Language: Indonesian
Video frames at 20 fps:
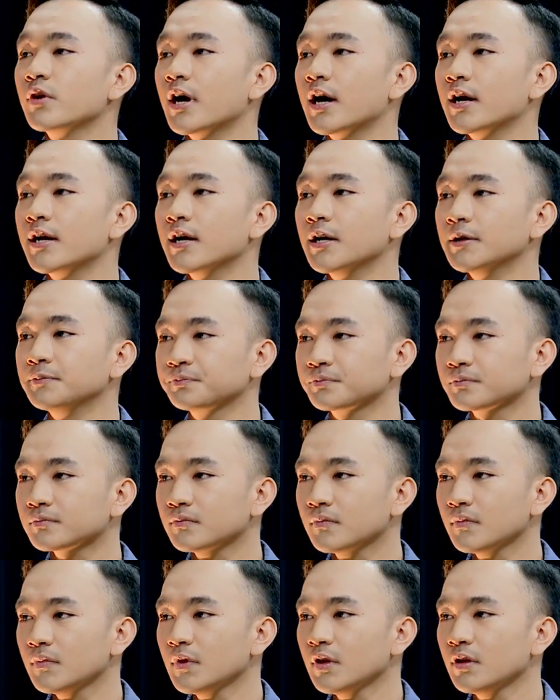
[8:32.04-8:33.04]
udah ada
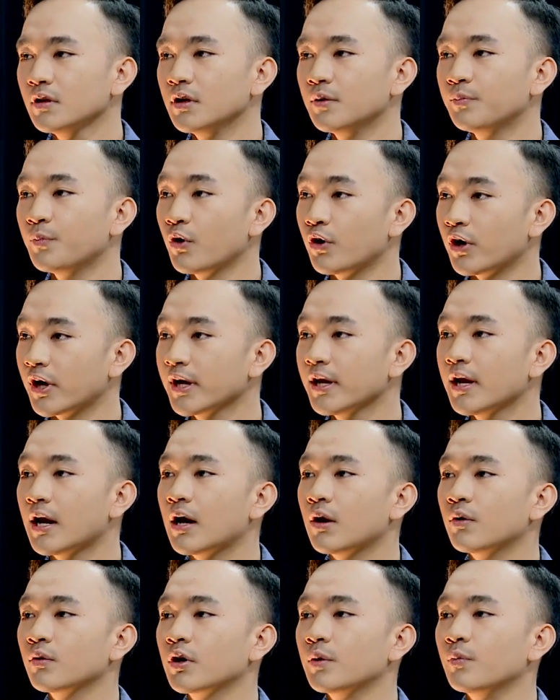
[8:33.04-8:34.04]
Eh, Pon
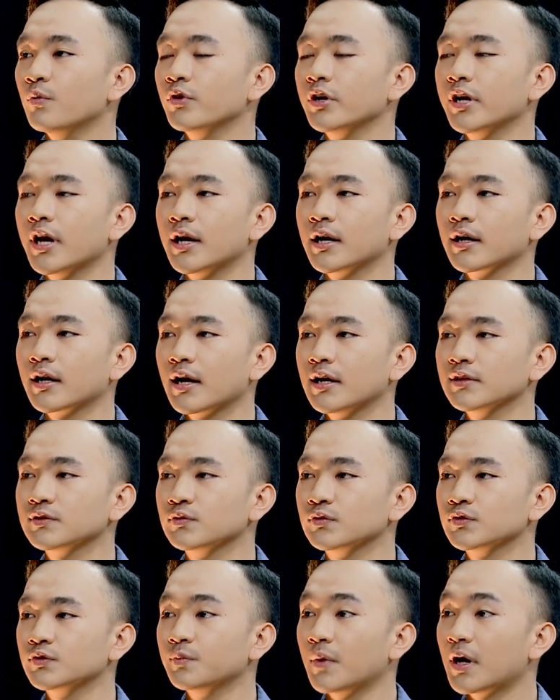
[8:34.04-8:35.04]
Riau, hmm. kemudian hmm.
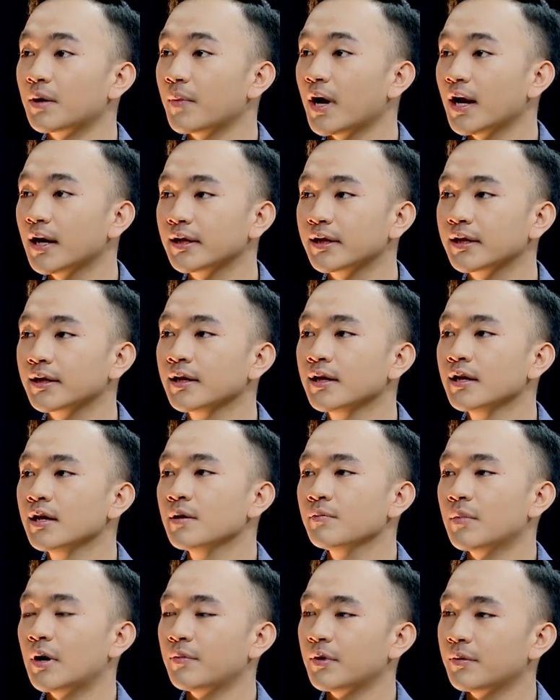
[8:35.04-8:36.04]
kasus Bank Bali,
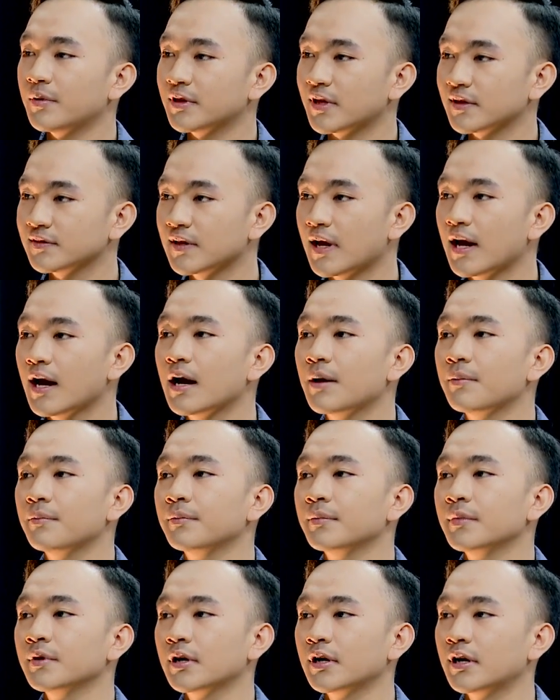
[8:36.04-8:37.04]
hmm. minta saham
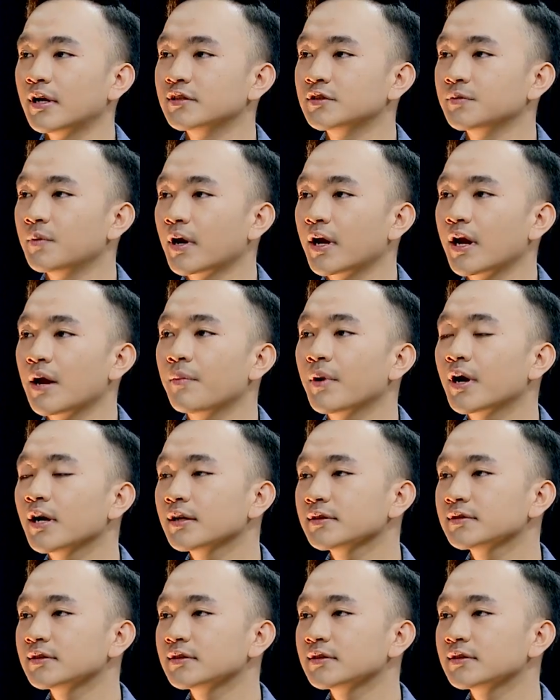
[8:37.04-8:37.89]
hmm. dan lain sebagainya. Apakah